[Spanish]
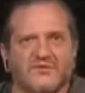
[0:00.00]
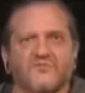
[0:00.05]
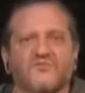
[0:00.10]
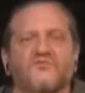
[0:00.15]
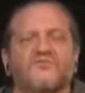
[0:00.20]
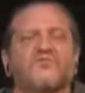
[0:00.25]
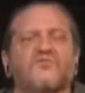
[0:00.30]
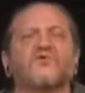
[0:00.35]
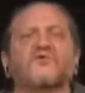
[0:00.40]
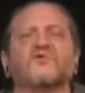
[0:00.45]

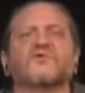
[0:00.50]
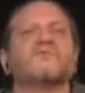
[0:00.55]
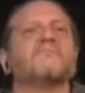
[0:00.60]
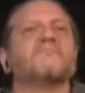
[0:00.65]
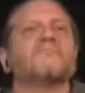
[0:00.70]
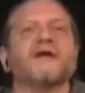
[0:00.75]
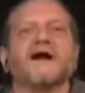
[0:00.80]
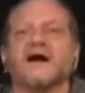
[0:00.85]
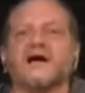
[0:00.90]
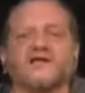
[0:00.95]

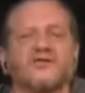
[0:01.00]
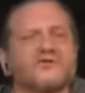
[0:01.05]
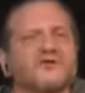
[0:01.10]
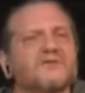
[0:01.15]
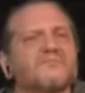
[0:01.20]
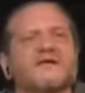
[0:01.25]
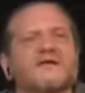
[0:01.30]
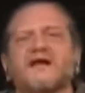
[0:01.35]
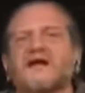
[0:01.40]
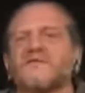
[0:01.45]
formado.
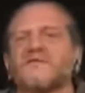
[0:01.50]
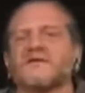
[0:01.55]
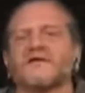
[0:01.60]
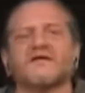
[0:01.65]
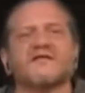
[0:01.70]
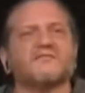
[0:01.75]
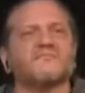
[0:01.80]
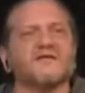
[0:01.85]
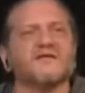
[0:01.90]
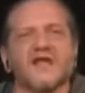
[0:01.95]
Qué
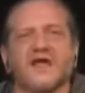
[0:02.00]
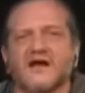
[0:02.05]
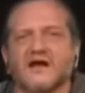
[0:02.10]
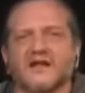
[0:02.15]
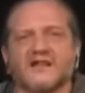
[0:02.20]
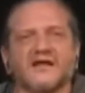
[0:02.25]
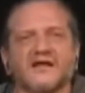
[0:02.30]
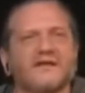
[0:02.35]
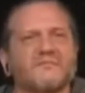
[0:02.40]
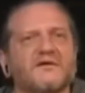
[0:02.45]
palabra de
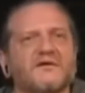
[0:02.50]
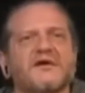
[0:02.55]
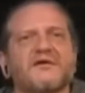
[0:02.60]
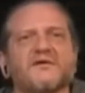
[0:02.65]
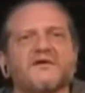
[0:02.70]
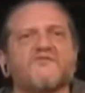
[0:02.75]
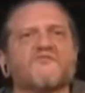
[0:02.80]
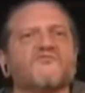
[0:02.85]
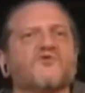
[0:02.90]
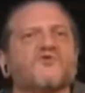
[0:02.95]
mierda, la
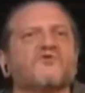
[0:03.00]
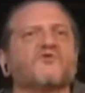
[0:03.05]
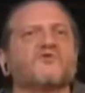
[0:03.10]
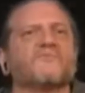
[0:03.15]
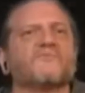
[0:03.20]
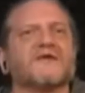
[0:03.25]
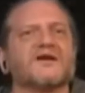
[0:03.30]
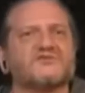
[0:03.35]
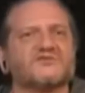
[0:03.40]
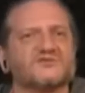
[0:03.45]
palabra
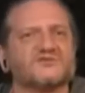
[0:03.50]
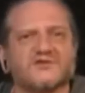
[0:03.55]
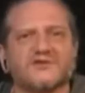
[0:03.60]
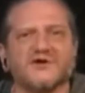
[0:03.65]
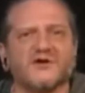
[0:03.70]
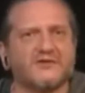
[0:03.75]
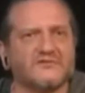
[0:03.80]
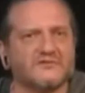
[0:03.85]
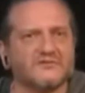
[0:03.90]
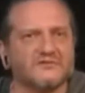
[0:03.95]

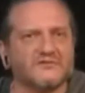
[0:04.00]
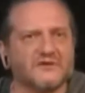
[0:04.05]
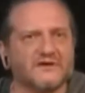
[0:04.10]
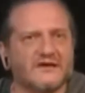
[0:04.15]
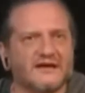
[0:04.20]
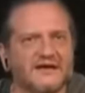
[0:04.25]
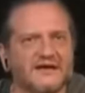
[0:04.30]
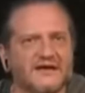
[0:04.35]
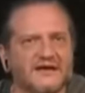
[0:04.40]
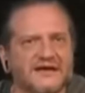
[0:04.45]
formación.
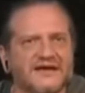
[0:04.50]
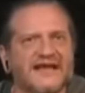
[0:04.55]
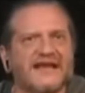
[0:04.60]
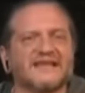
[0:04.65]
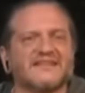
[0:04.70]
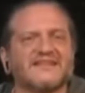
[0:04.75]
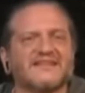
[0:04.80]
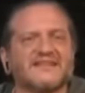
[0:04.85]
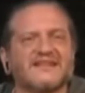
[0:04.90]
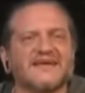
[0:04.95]

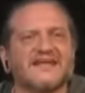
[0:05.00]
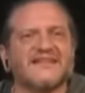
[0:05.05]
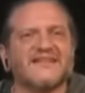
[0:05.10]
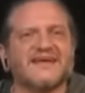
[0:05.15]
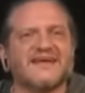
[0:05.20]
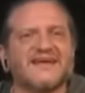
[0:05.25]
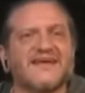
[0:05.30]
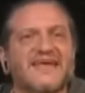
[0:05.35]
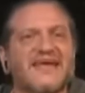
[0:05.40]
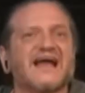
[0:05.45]
La idea
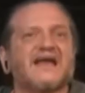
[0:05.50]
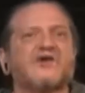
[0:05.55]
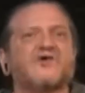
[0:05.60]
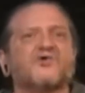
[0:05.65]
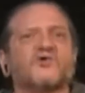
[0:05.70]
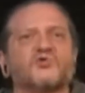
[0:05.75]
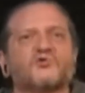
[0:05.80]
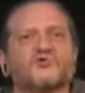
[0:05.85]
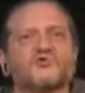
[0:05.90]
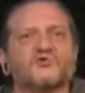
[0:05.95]
de que
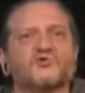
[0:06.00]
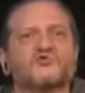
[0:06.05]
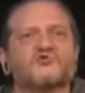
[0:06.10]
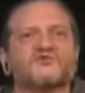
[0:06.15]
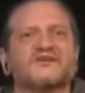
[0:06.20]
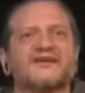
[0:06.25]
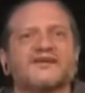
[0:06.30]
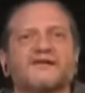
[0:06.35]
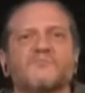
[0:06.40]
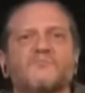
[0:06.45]
al otro
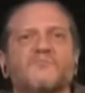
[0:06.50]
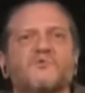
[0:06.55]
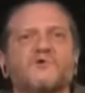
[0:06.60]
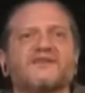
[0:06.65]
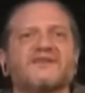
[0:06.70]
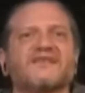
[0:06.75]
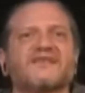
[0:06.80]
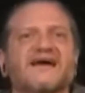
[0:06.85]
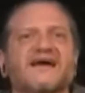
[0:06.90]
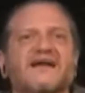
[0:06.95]
se le
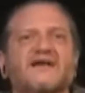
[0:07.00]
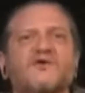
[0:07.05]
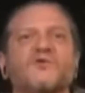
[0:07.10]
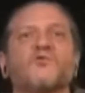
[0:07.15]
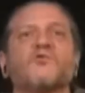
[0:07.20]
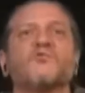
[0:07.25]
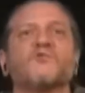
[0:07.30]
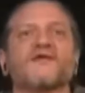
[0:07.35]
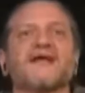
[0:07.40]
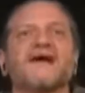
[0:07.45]
puede dar
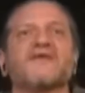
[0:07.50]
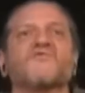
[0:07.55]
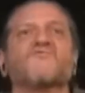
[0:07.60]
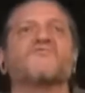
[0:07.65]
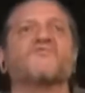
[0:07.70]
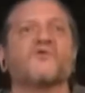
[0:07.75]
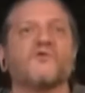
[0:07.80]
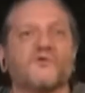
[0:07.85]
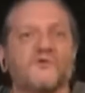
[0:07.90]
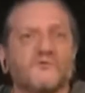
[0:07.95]
una
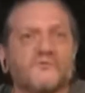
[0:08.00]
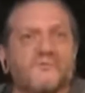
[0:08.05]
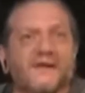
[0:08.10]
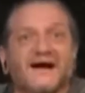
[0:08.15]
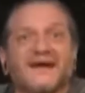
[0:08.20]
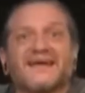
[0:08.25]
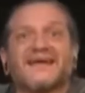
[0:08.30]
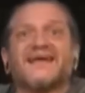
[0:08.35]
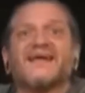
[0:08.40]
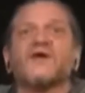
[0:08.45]

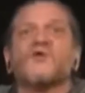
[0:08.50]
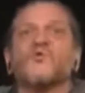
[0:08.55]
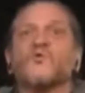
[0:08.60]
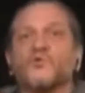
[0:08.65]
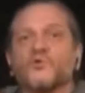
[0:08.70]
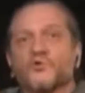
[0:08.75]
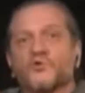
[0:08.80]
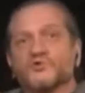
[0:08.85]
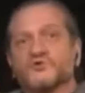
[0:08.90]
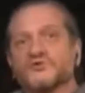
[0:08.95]
forma que
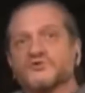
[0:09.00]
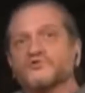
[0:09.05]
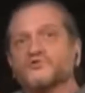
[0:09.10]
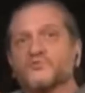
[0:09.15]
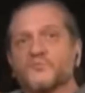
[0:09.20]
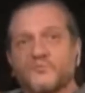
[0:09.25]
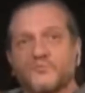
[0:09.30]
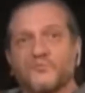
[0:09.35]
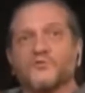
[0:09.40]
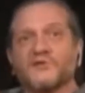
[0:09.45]
uno se
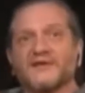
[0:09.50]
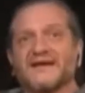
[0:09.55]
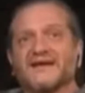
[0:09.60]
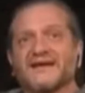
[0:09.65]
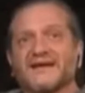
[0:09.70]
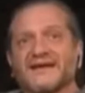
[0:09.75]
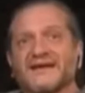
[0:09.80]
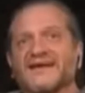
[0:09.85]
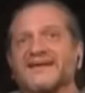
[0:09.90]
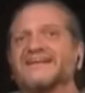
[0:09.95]

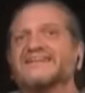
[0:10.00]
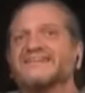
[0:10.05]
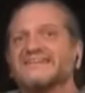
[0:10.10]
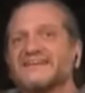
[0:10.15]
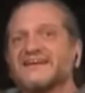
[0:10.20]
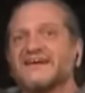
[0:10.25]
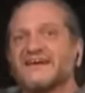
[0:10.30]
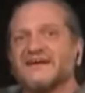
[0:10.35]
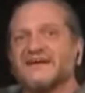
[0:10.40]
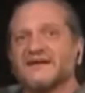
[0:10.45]
supone que
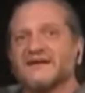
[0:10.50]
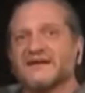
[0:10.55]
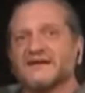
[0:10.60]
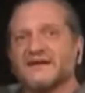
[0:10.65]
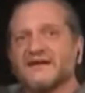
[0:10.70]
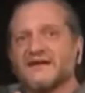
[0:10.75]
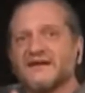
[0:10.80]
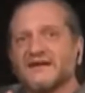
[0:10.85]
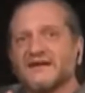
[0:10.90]
tiene,